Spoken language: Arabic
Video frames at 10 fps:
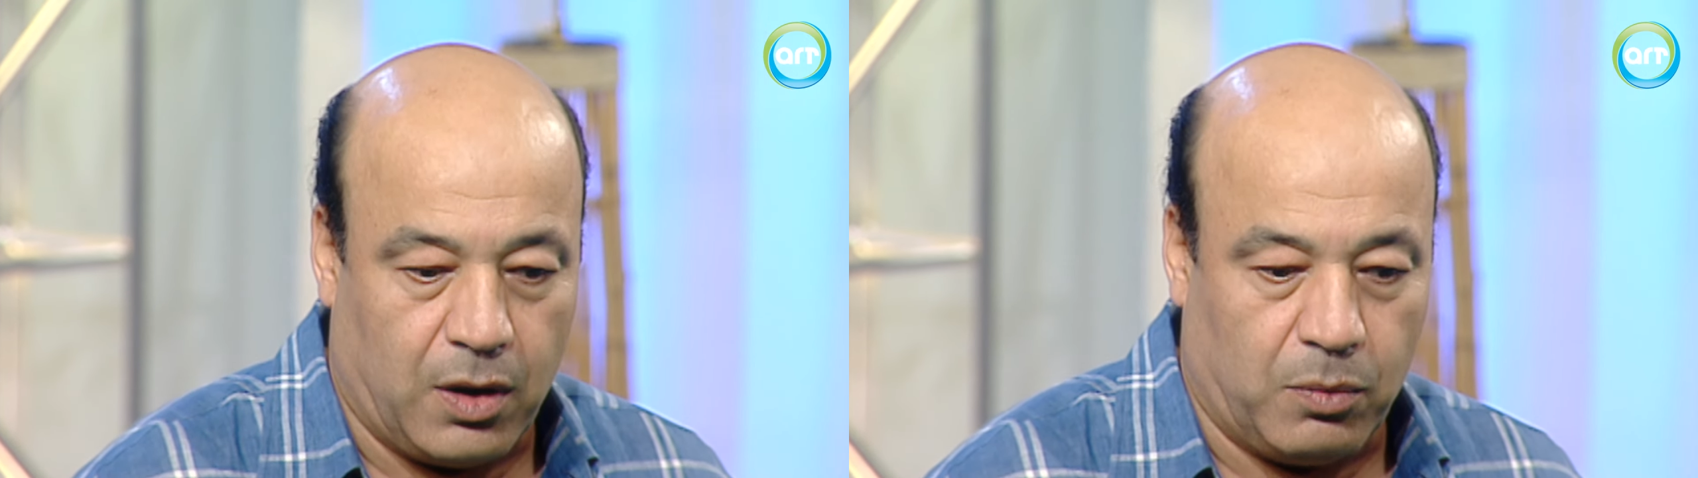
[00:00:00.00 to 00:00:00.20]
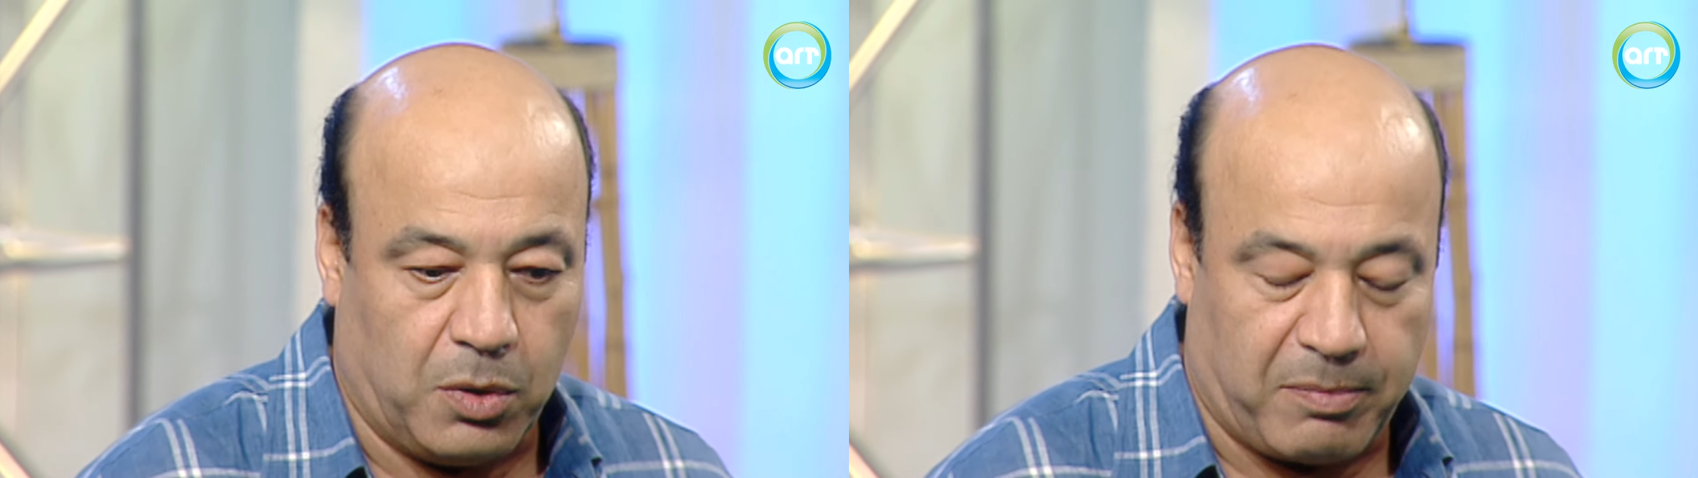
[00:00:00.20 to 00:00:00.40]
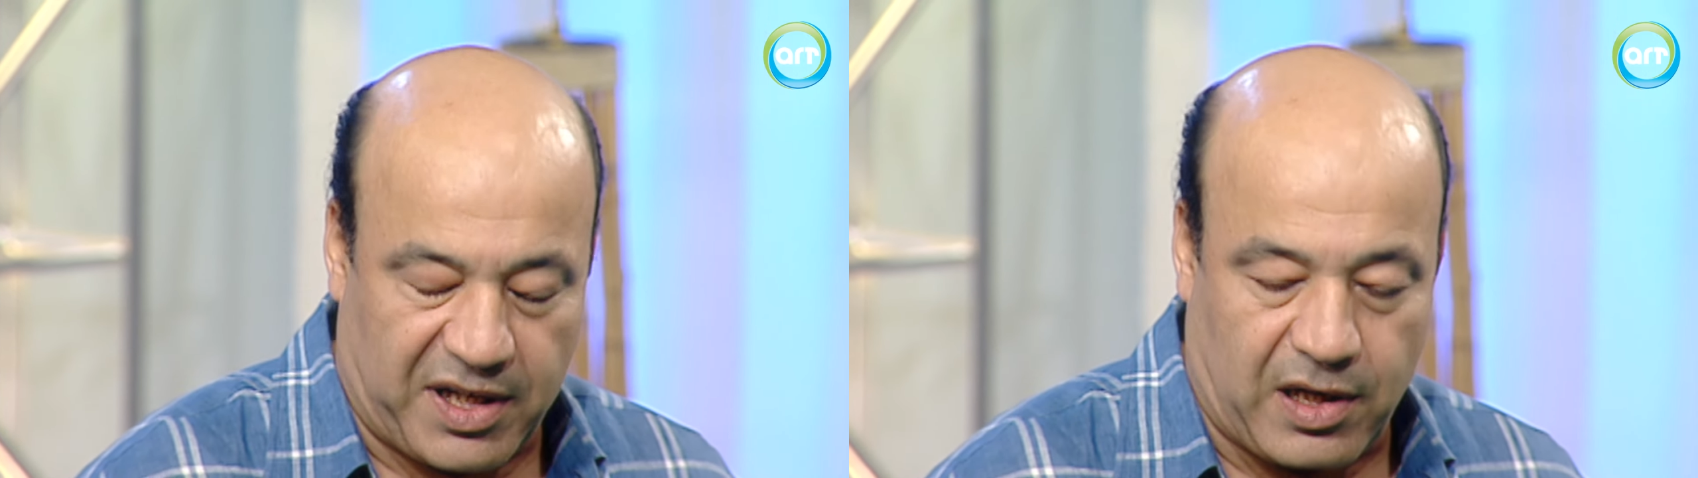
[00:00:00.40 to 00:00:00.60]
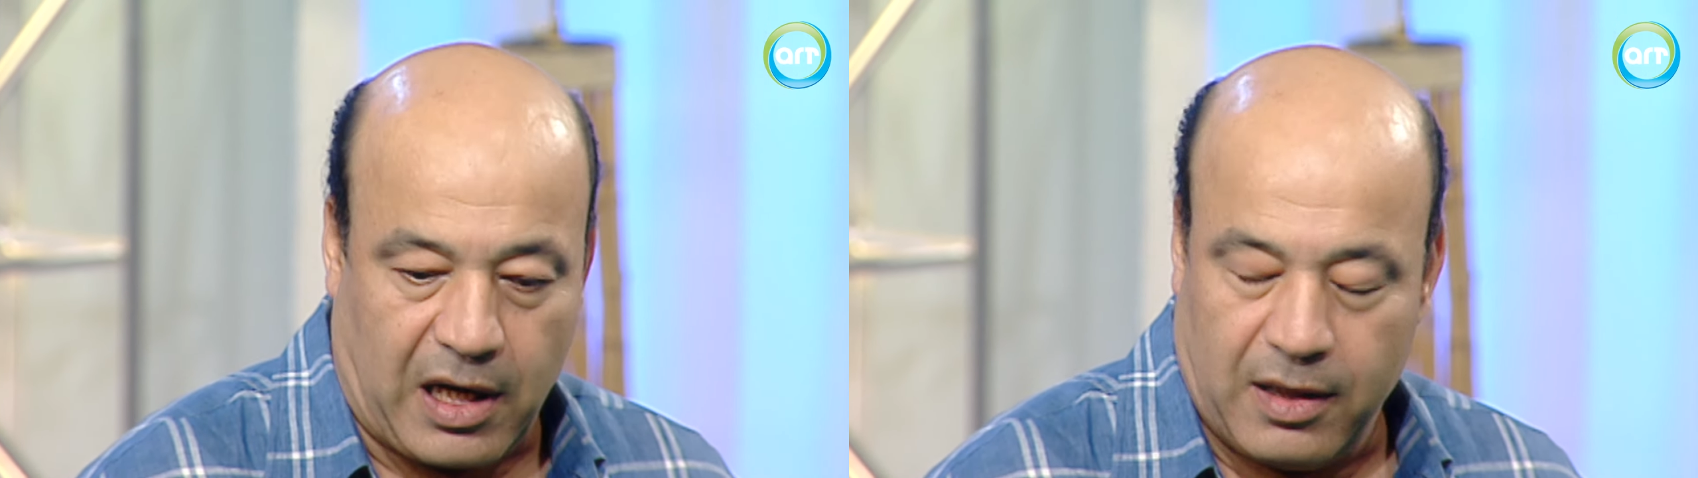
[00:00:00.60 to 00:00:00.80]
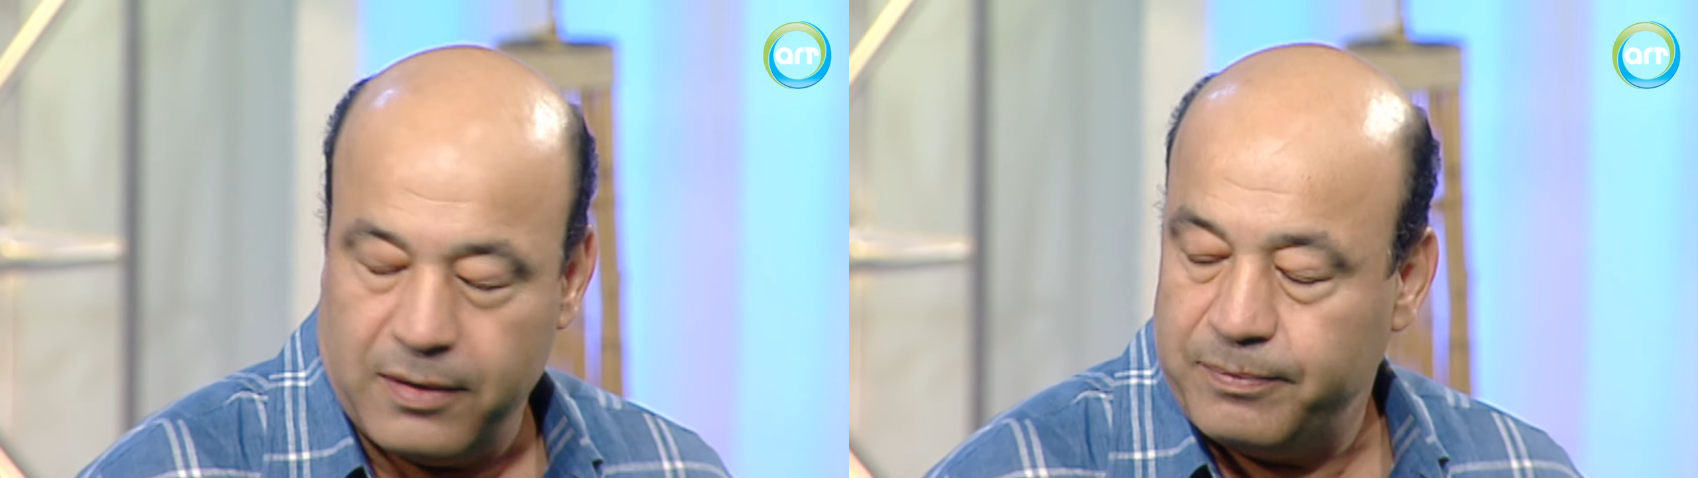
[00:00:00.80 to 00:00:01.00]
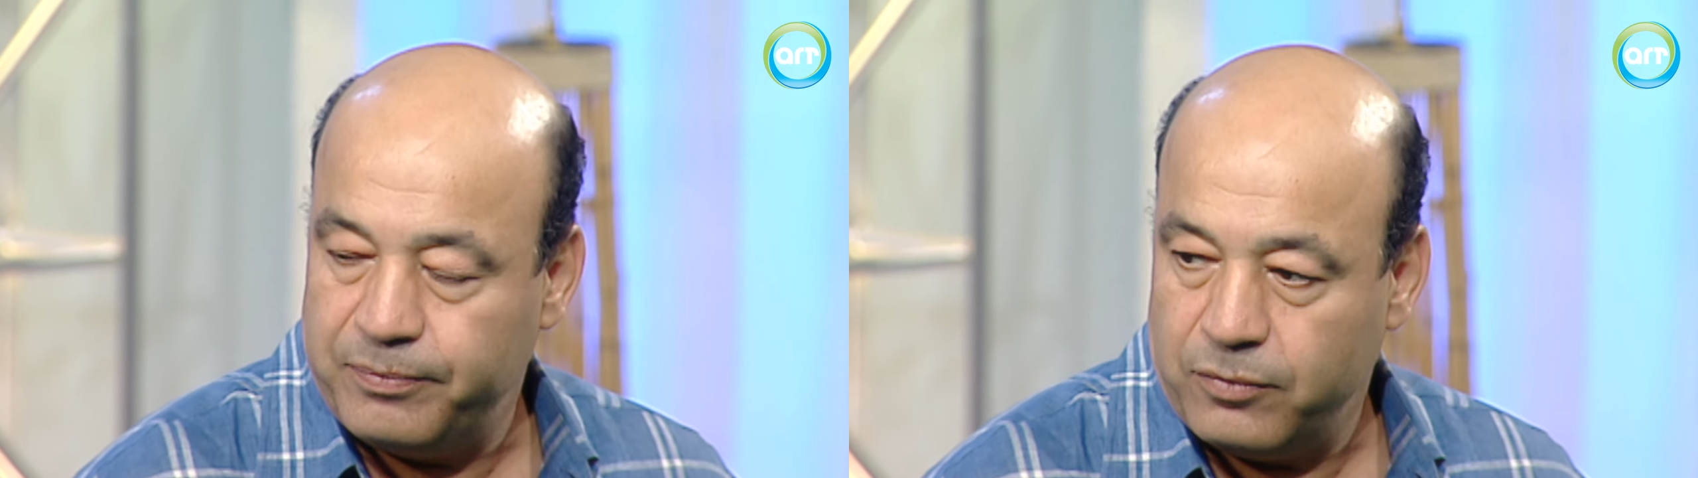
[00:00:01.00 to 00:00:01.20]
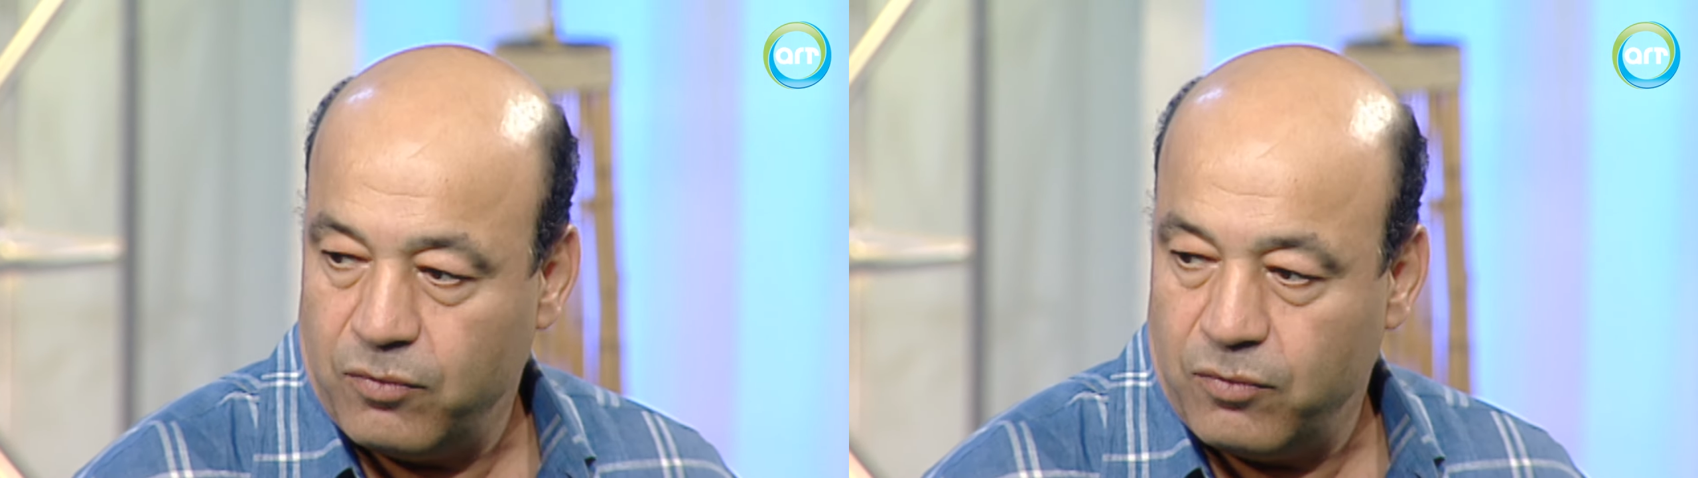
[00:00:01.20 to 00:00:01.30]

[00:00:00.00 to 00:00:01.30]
والمسرح اه